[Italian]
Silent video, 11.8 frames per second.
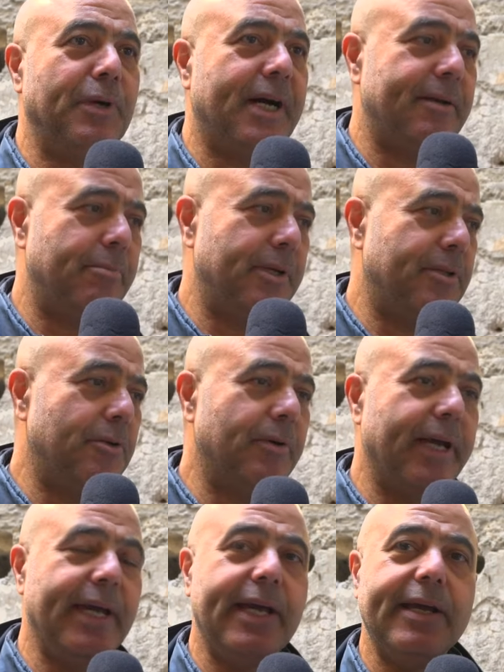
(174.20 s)
è un arbitro
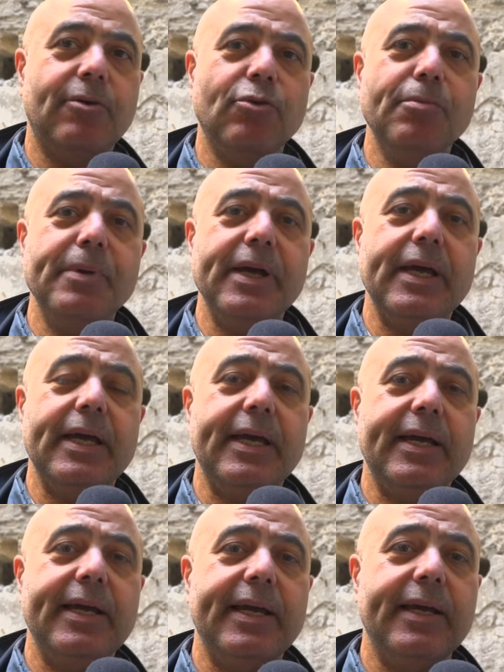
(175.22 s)
e
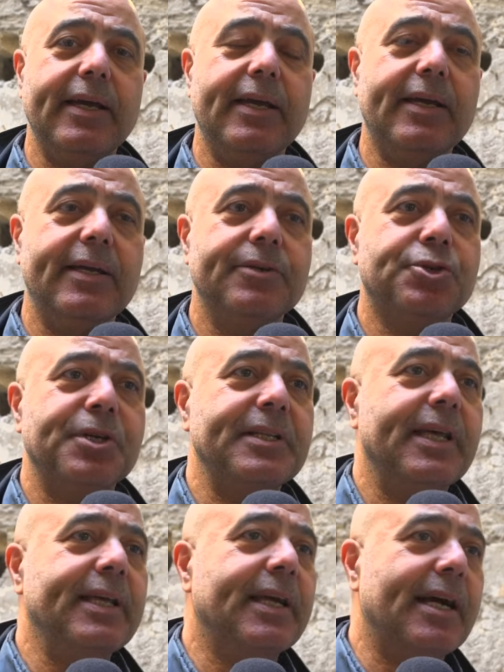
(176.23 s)
come è,
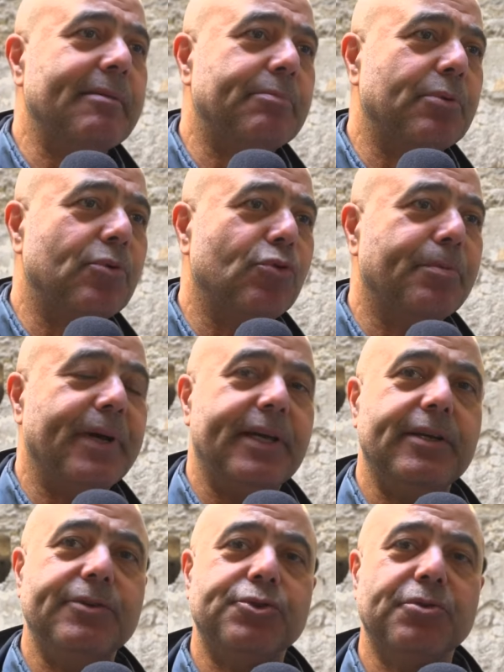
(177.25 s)
scende in campo come
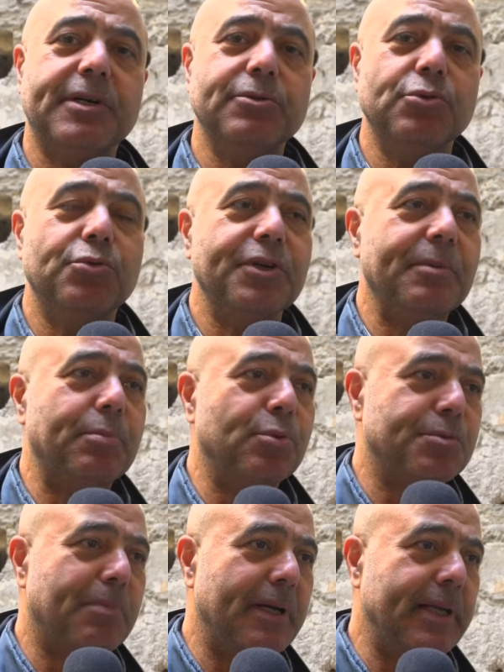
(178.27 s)
i giocatori, può
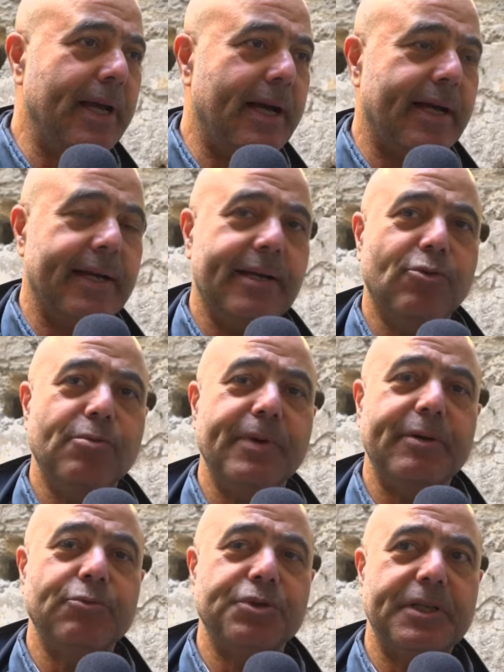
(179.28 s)
sbagliare, come
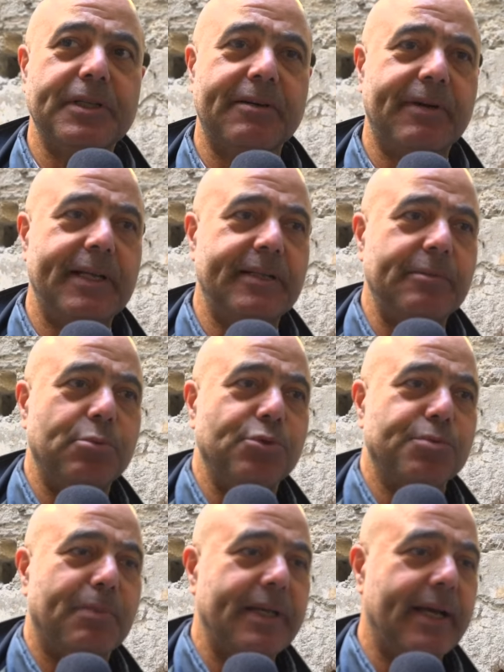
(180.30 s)
un centravanti può
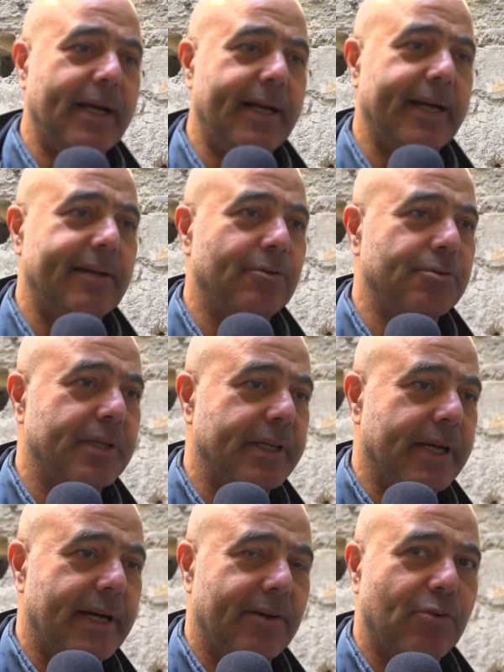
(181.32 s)
sbagliare a non
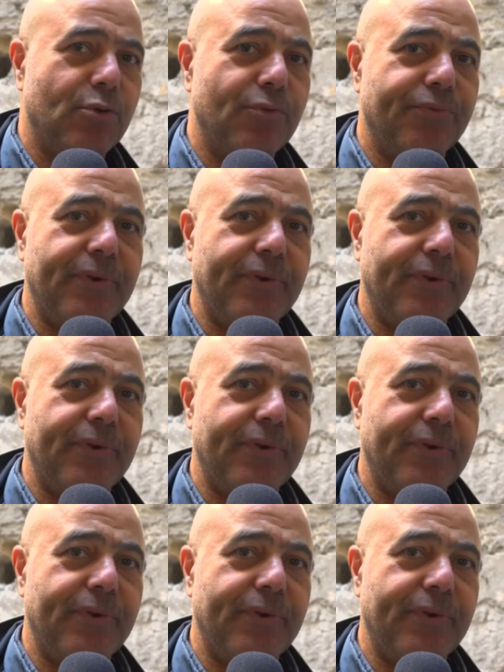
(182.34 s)
segnare un gol